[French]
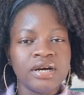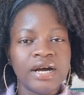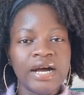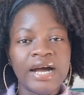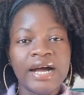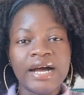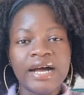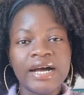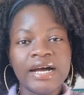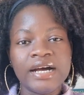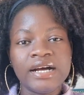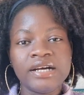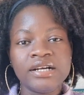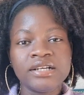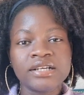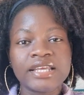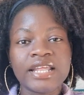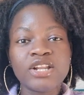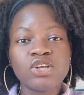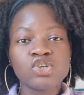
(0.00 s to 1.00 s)
à
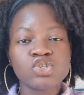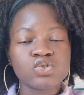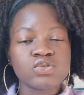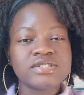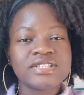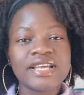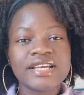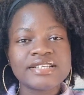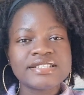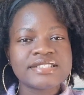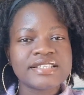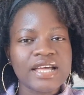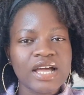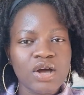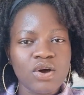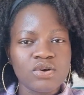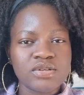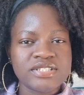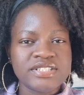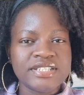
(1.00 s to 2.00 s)
quelque chose
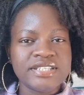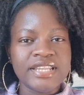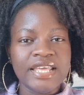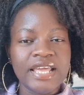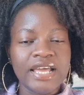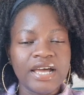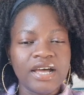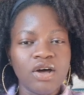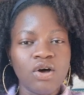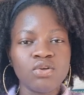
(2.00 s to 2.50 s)
d'extraordinaire.